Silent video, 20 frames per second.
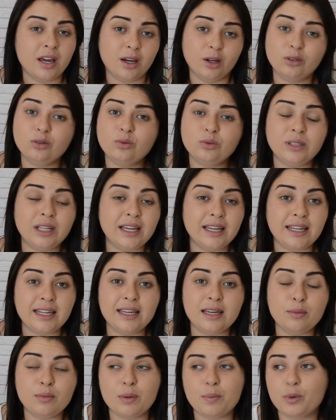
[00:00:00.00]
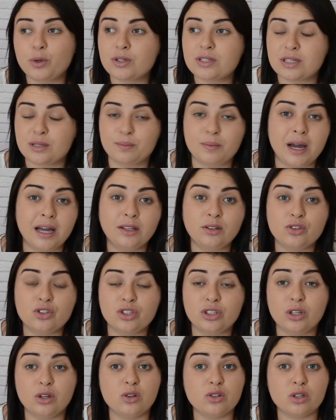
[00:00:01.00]
eu não teria me aproximado de
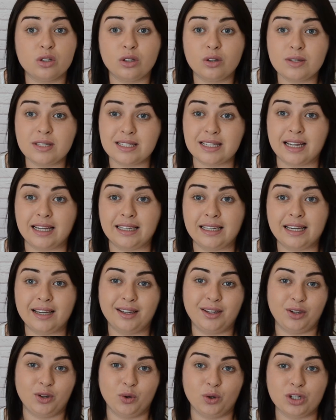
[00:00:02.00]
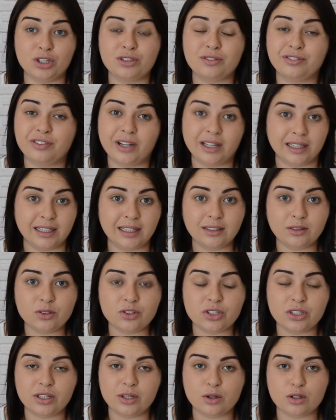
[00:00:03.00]
Deus, eu não estaria aqui hoje falando
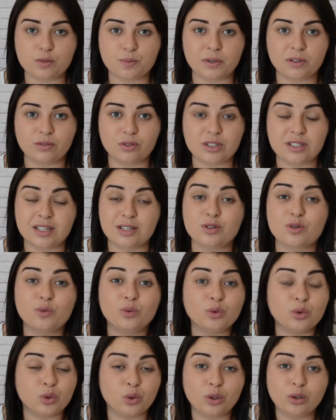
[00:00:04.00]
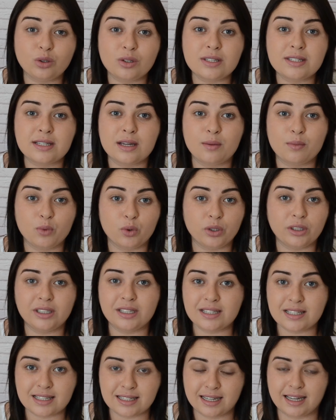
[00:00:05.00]
de Deus para vocês com todo esse amor e
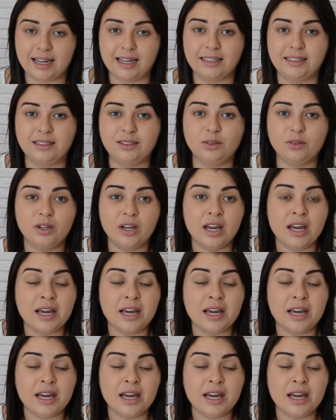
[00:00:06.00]
esse carinho.